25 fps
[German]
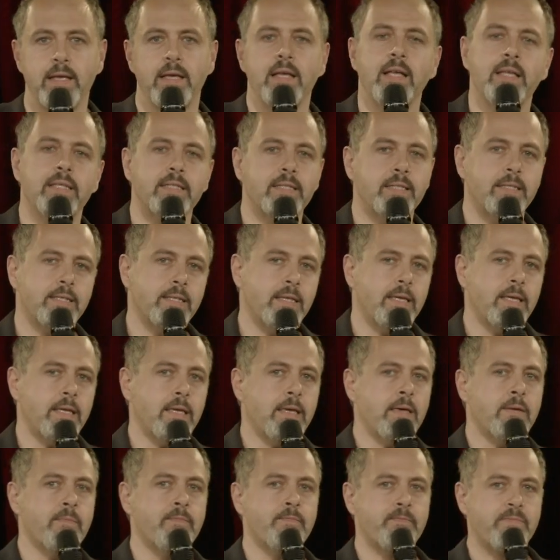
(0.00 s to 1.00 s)

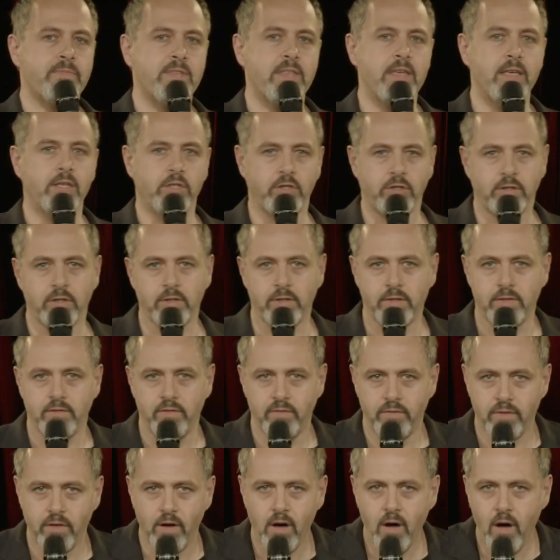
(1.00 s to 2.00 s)
Sie, ist das
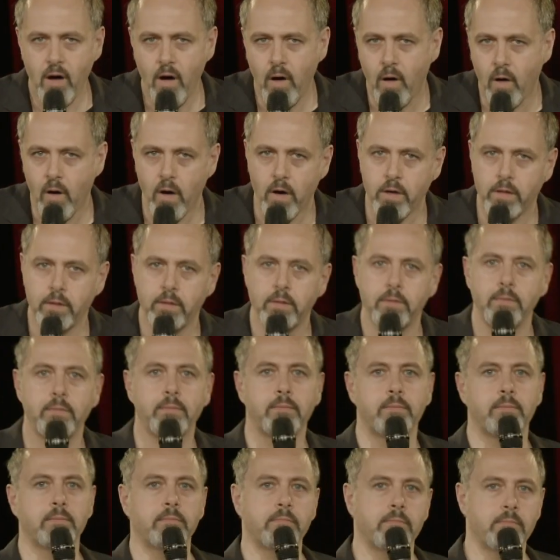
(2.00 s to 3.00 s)
wahr,
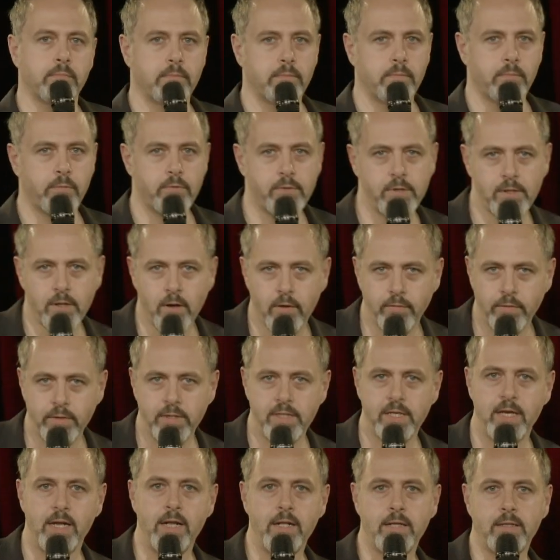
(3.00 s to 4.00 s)
was Sie da
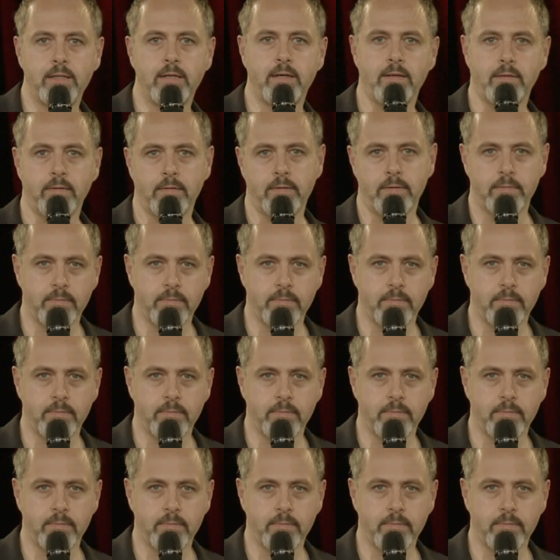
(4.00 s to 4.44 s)
erzählt haben?